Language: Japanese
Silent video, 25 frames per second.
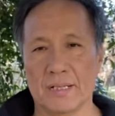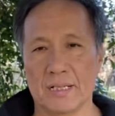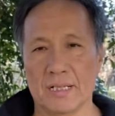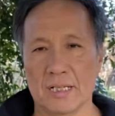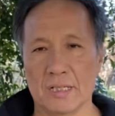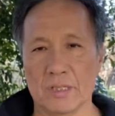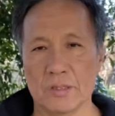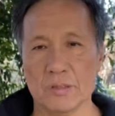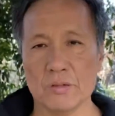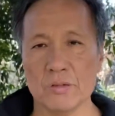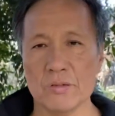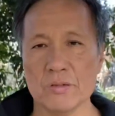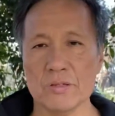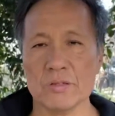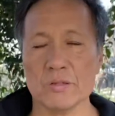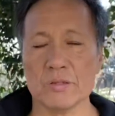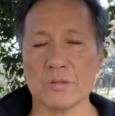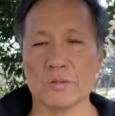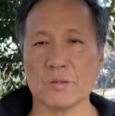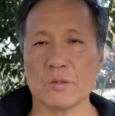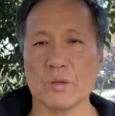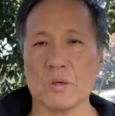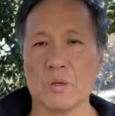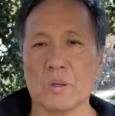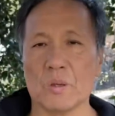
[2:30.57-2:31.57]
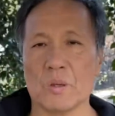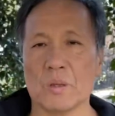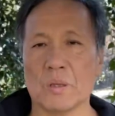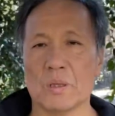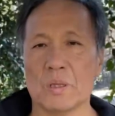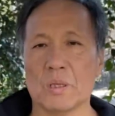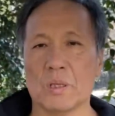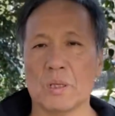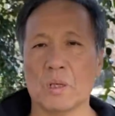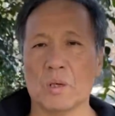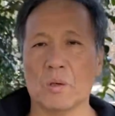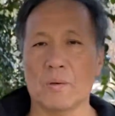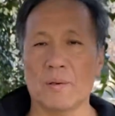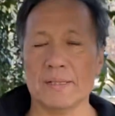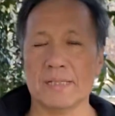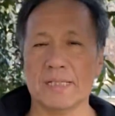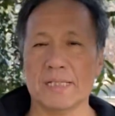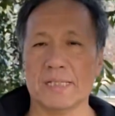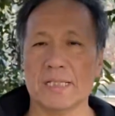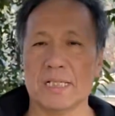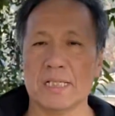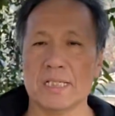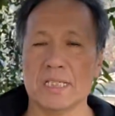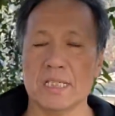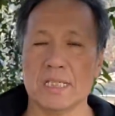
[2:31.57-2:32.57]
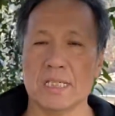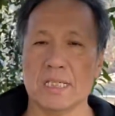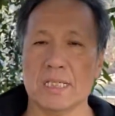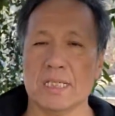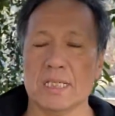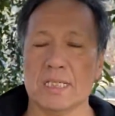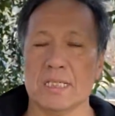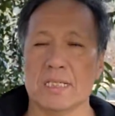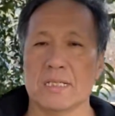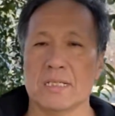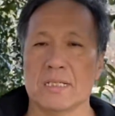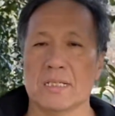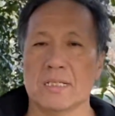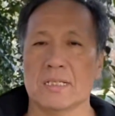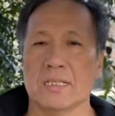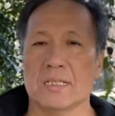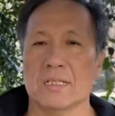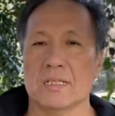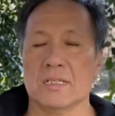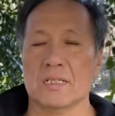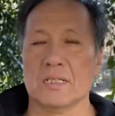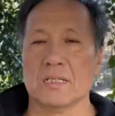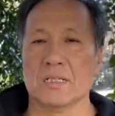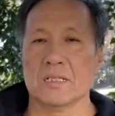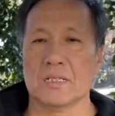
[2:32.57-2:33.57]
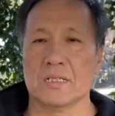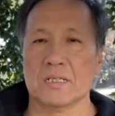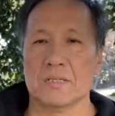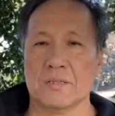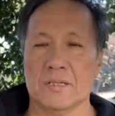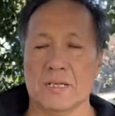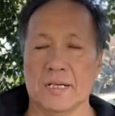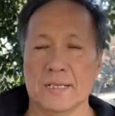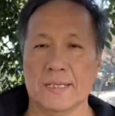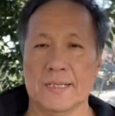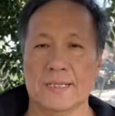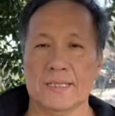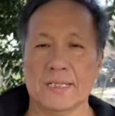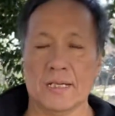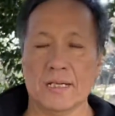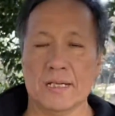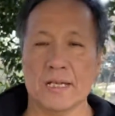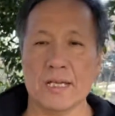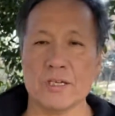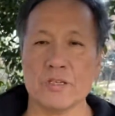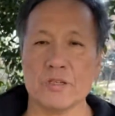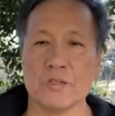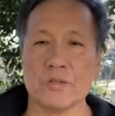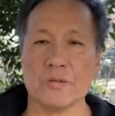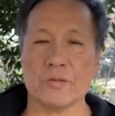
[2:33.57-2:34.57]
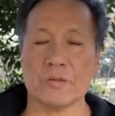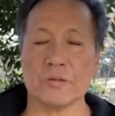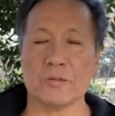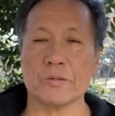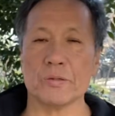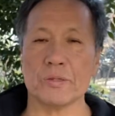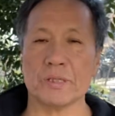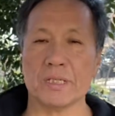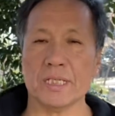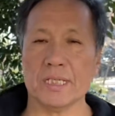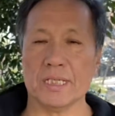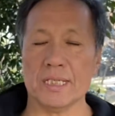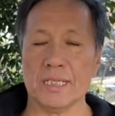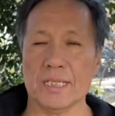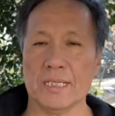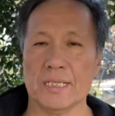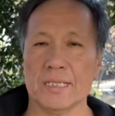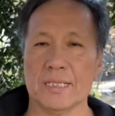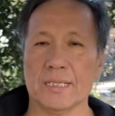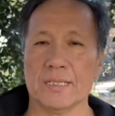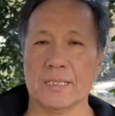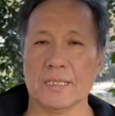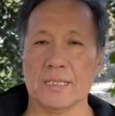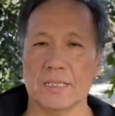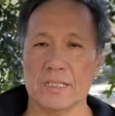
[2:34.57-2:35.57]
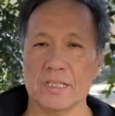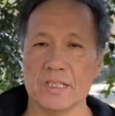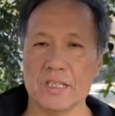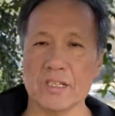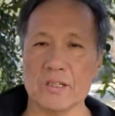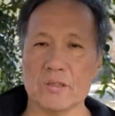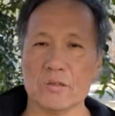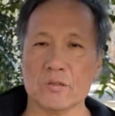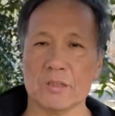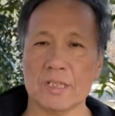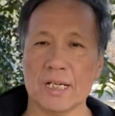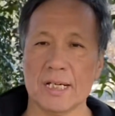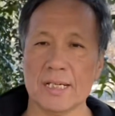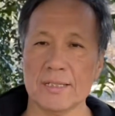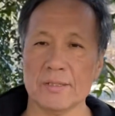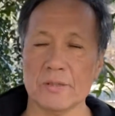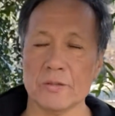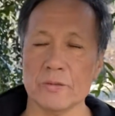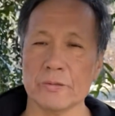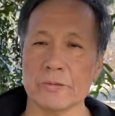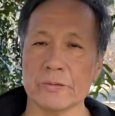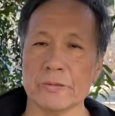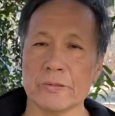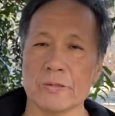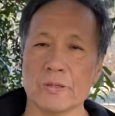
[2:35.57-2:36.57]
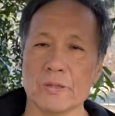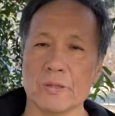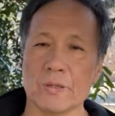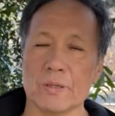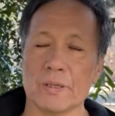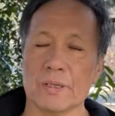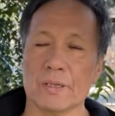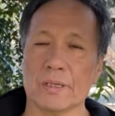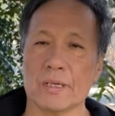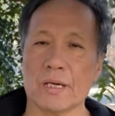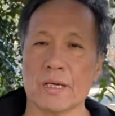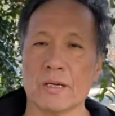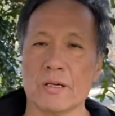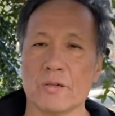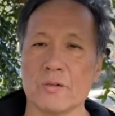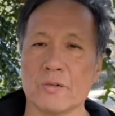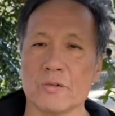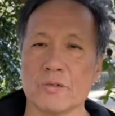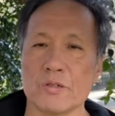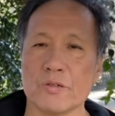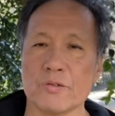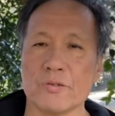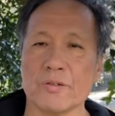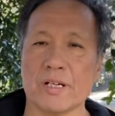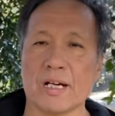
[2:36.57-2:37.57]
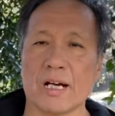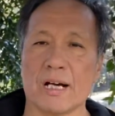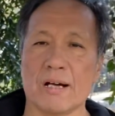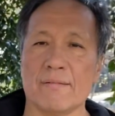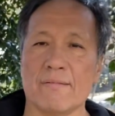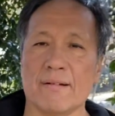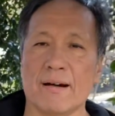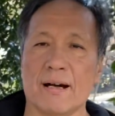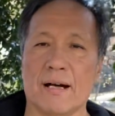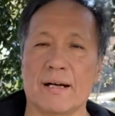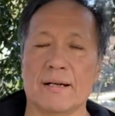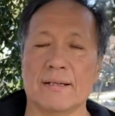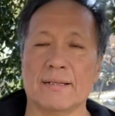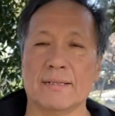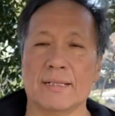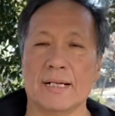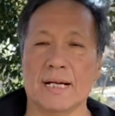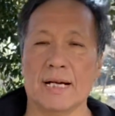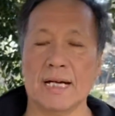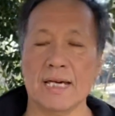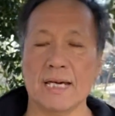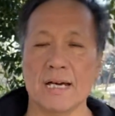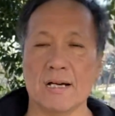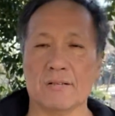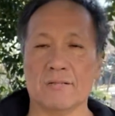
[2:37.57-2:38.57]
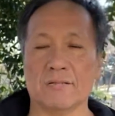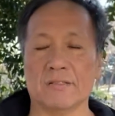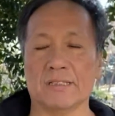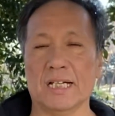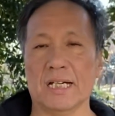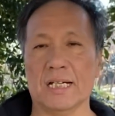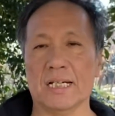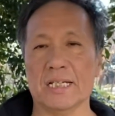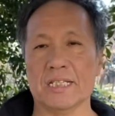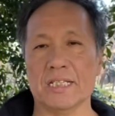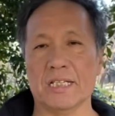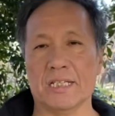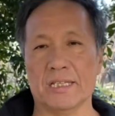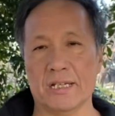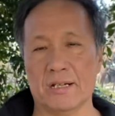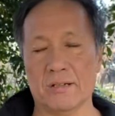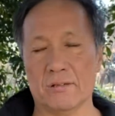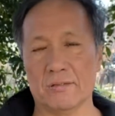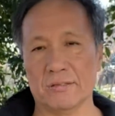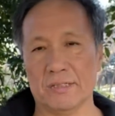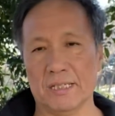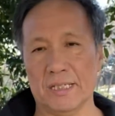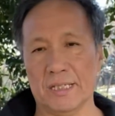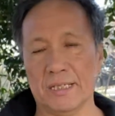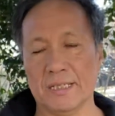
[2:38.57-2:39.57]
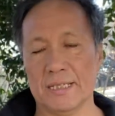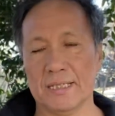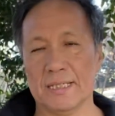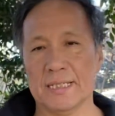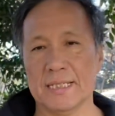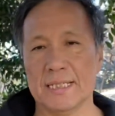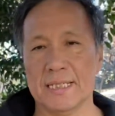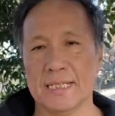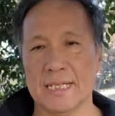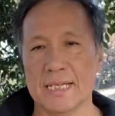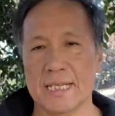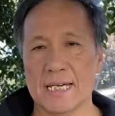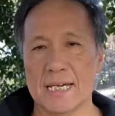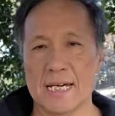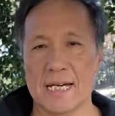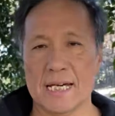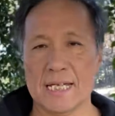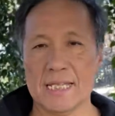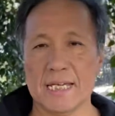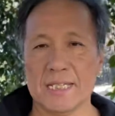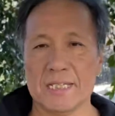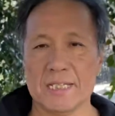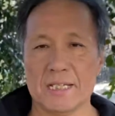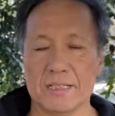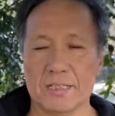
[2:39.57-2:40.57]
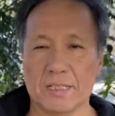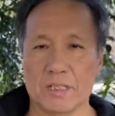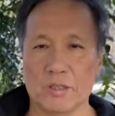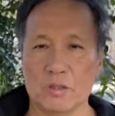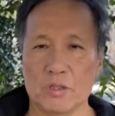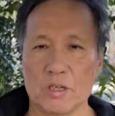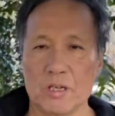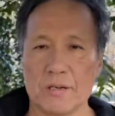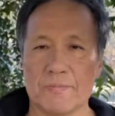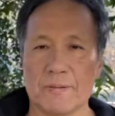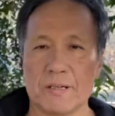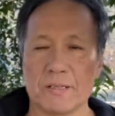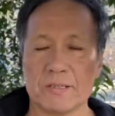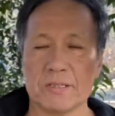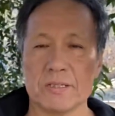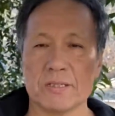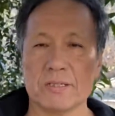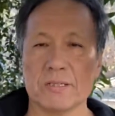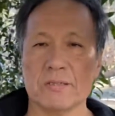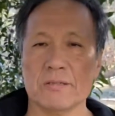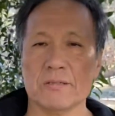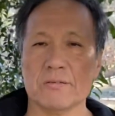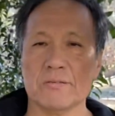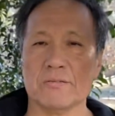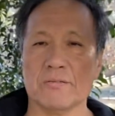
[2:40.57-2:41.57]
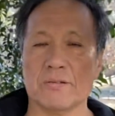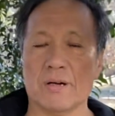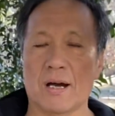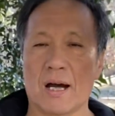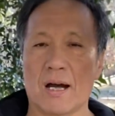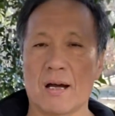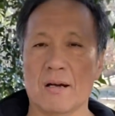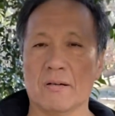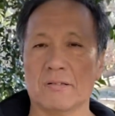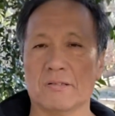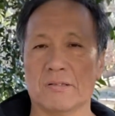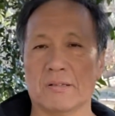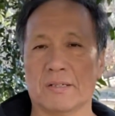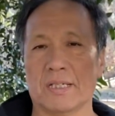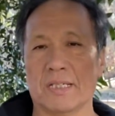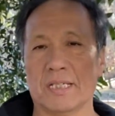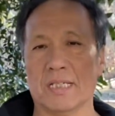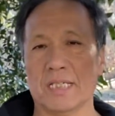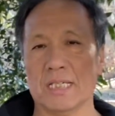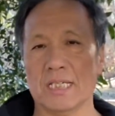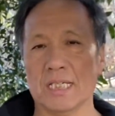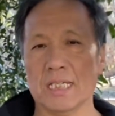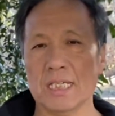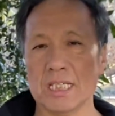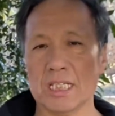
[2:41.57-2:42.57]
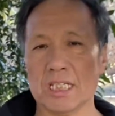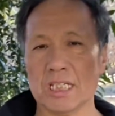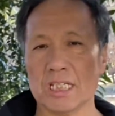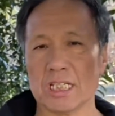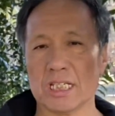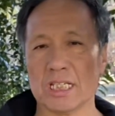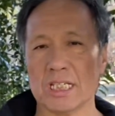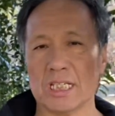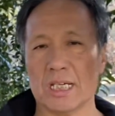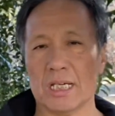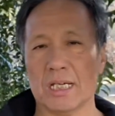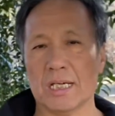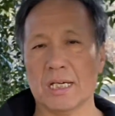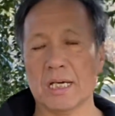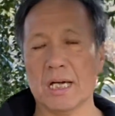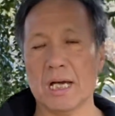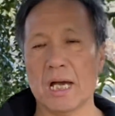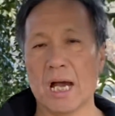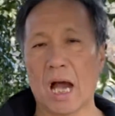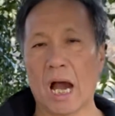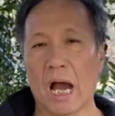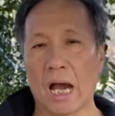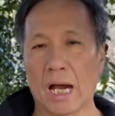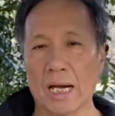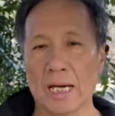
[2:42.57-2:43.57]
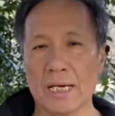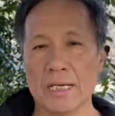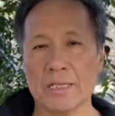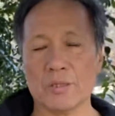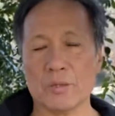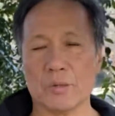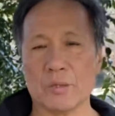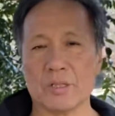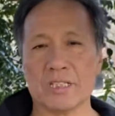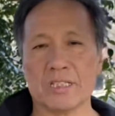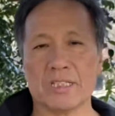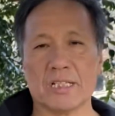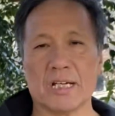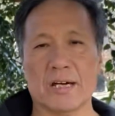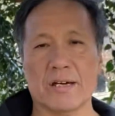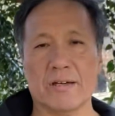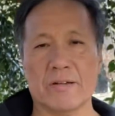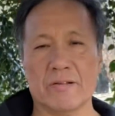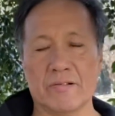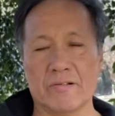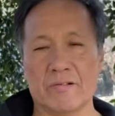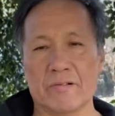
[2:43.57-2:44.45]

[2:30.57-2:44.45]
そうすると、私たち、あなた練習の時に、肉体の運動、血行循環は早くだけじゃなくて、あなた例えば吸う吐く時に意識、肺の鍛える。